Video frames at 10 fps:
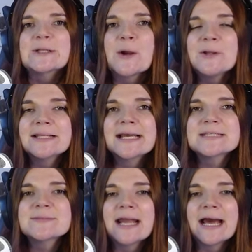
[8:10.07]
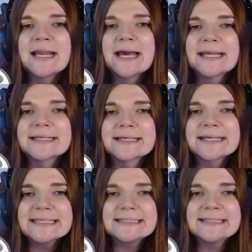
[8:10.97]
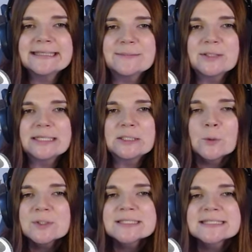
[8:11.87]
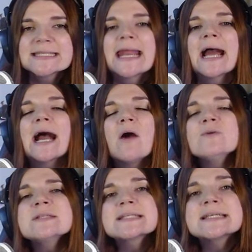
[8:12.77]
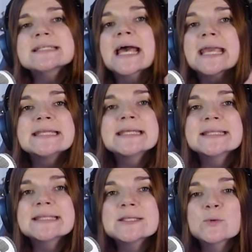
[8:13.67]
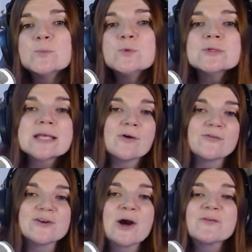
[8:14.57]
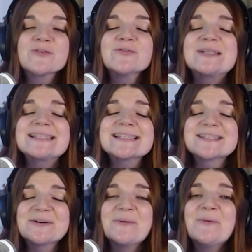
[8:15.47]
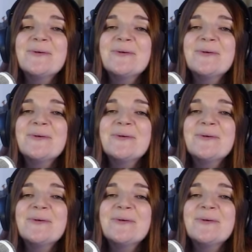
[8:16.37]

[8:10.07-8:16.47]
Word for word: können gleich mal alle ein Gericht nehmen und den ausgezeichneten Gemüseauflauf von Snow